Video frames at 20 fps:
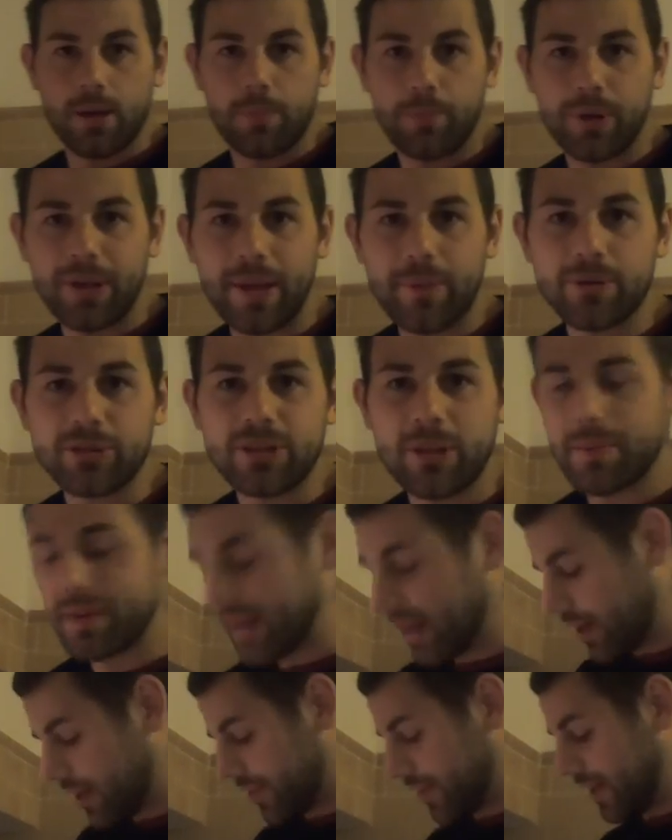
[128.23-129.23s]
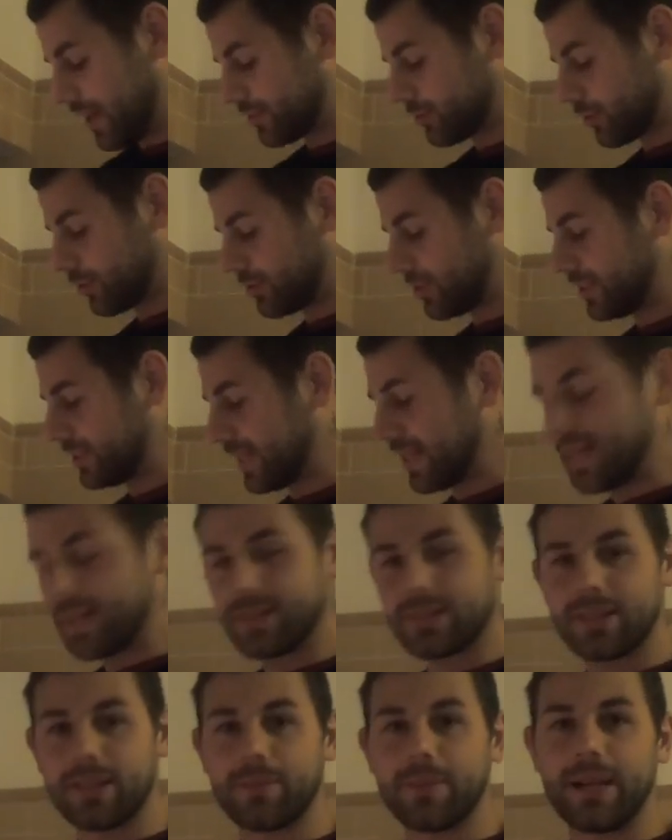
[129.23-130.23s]
Pues ya hemos terminado de hacer las
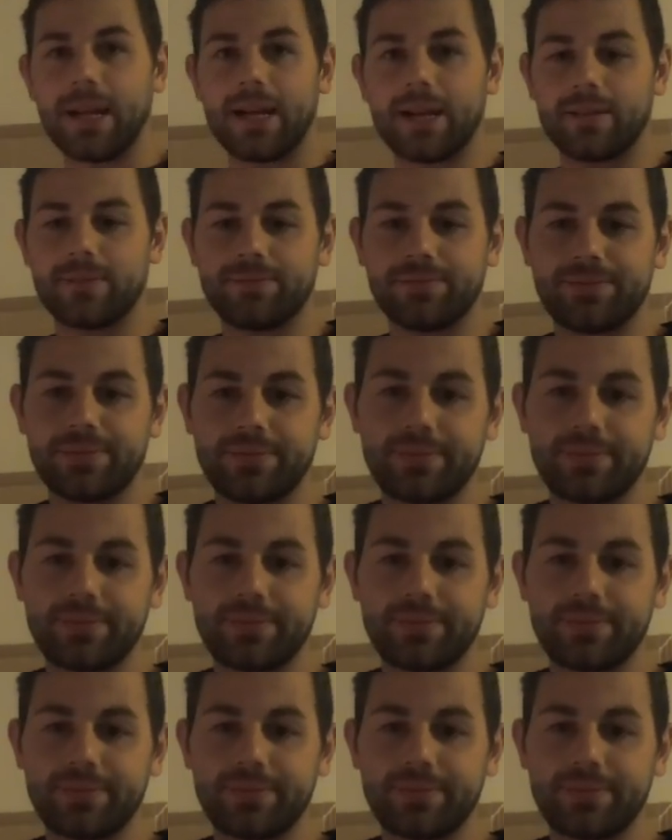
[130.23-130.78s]
tortitas y mirad.